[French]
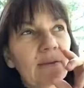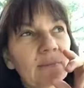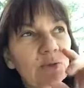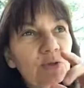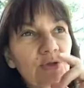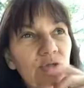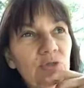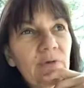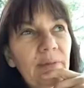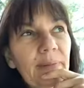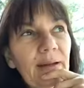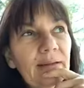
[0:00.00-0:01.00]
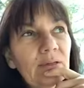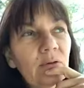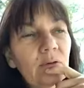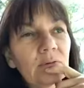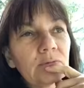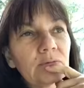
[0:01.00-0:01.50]
Mais aujourd'hui, je voulais parler de
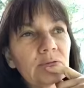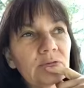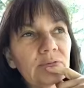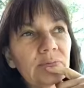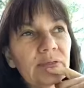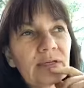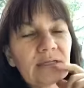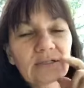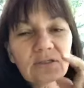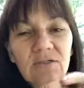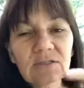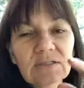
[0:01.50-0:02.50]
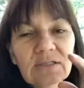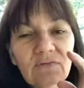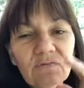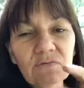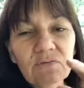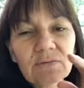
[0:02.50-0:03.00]
honte. Est-ce que ça
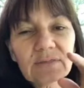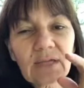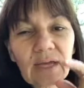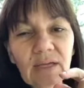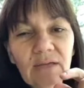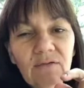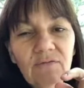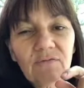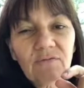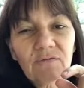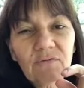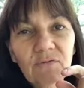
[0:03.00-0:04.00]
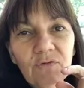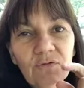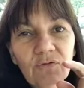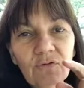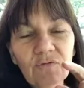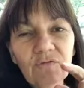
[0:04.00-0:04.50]
vous arrive
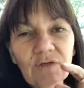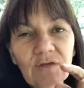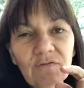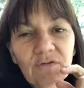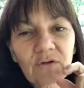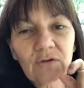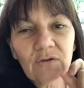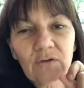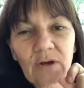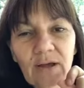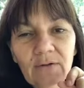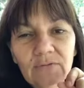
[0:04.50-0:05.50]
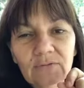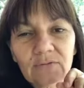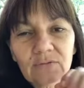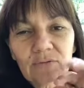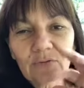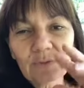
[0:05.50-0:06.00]
de vivre de la honte?
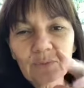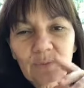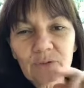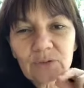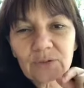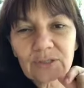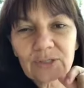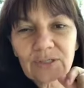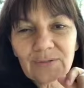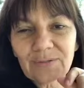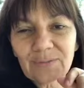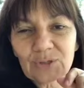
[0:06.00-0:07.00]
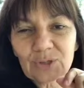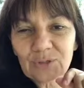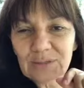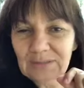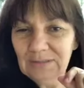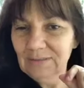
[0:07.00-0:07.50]
Bonjour les gens. Bonjour
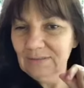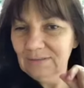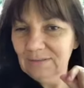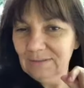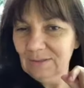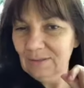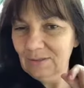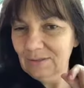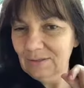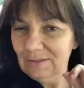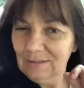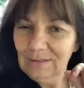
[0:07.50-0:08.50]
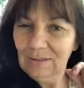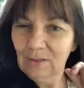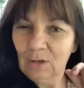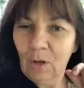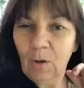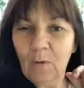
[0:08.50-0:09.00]
Dean.
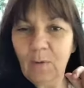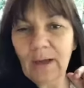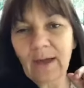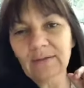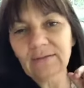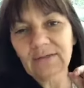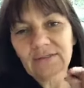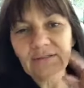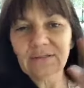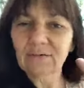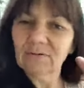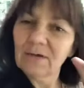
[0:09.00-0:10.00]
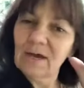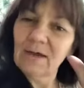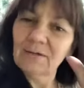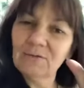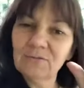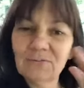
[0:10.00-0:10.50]
Dean Conrad. Est-ce que c'est
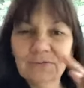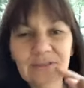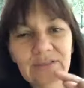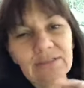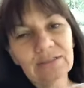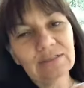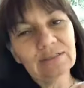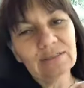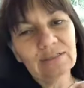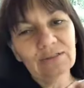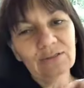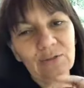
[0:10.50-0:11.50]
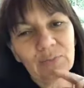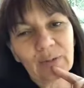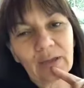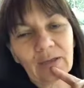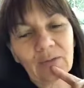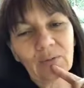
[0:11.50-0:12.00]
Conrad ou si c'est Dean le
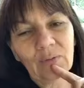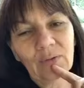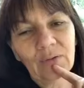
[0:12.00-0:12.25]
prénom?